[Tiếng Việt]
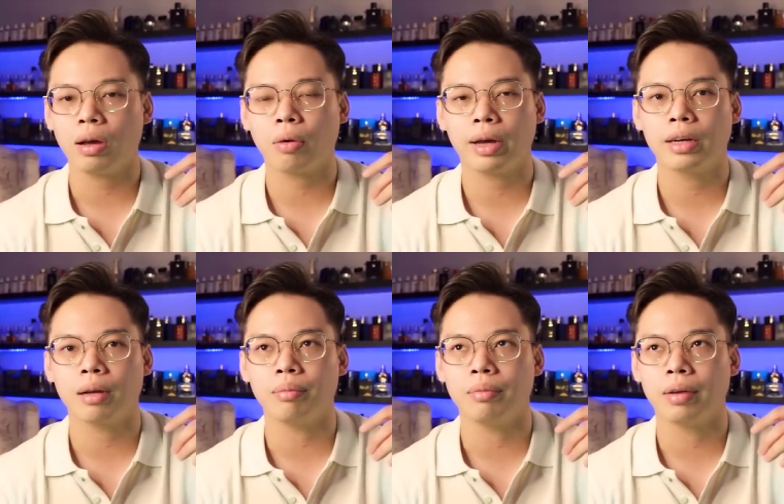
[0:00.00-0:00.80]
loanh quanh
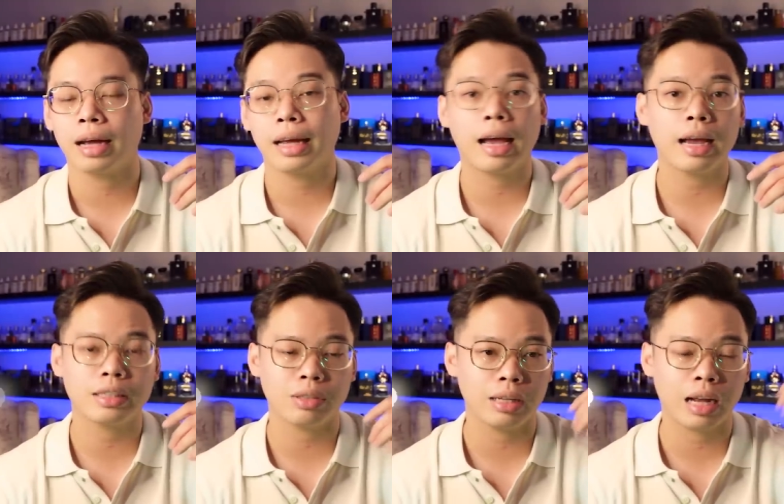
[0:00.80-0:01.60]
tầm
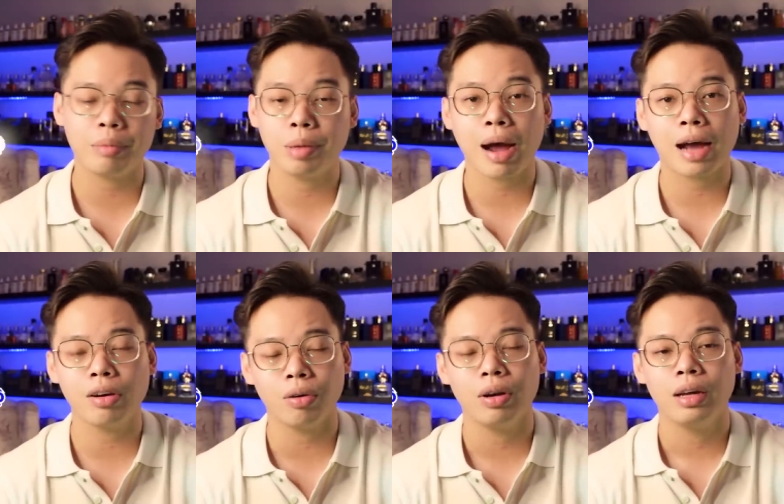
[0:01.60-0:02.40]
22 cho đến 23
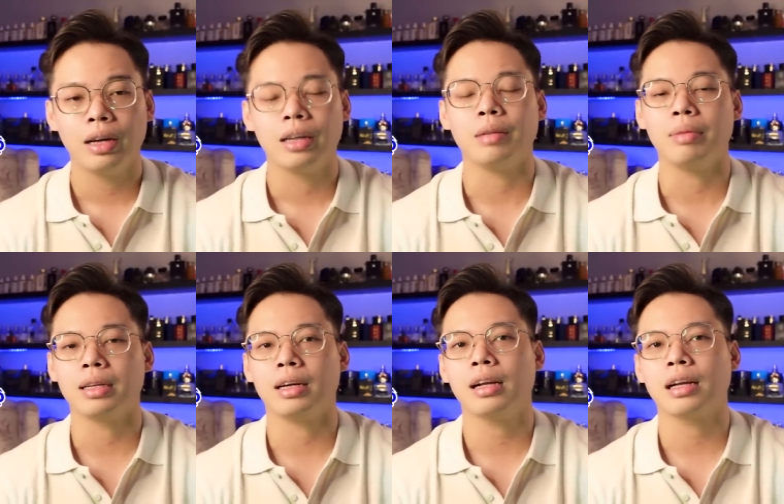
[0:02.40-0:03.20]
độ thì
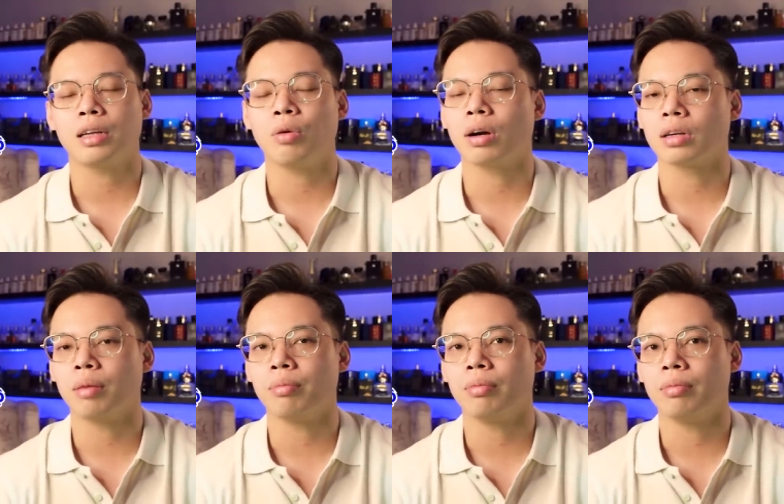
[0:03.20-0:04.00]
mình thấy rằng là sau khoảng
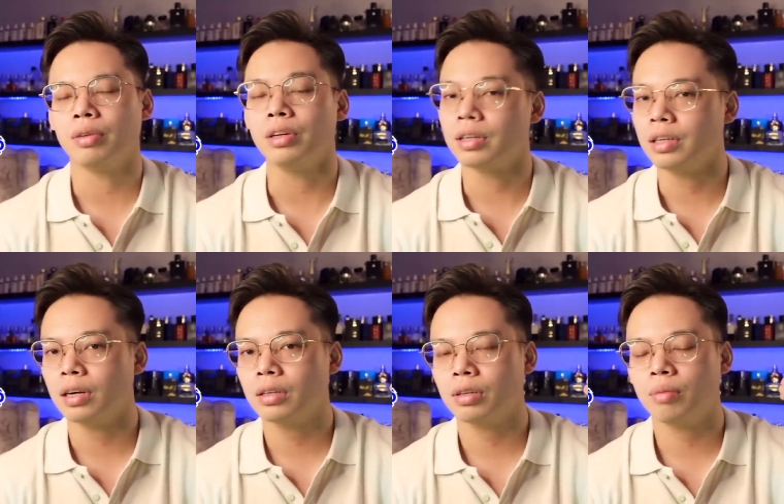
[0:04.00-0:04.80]
tầm nửa
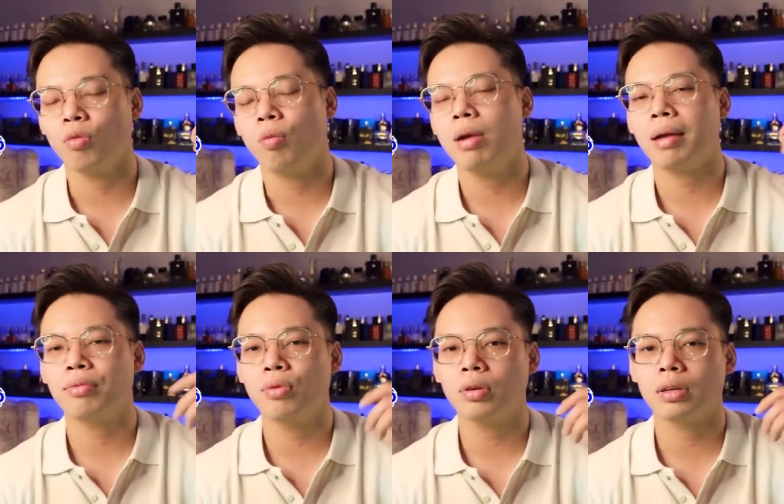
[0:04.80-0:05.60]
tiếng cho đến
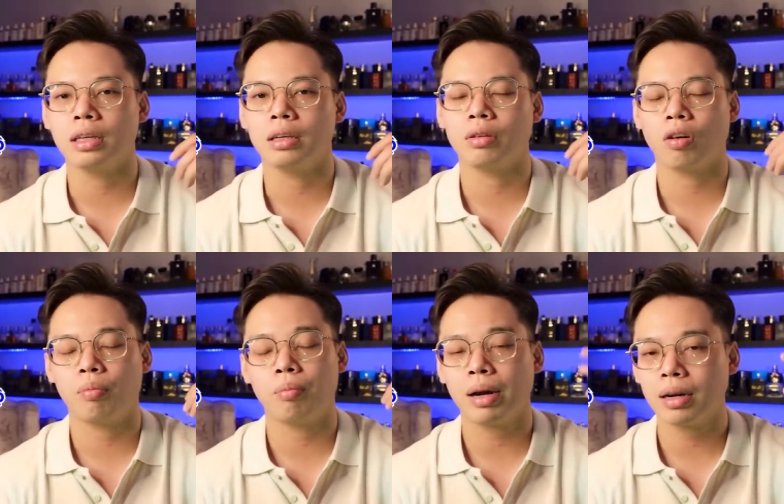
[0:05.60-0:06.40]
45 phút thì
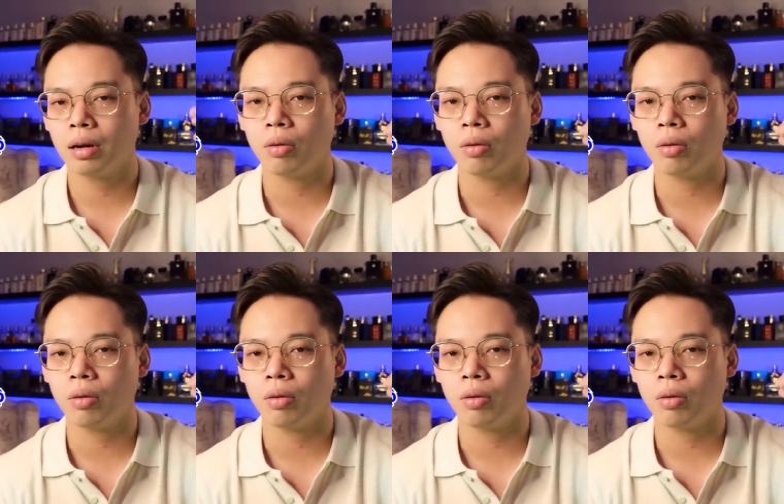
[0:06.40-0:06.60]
nó bắt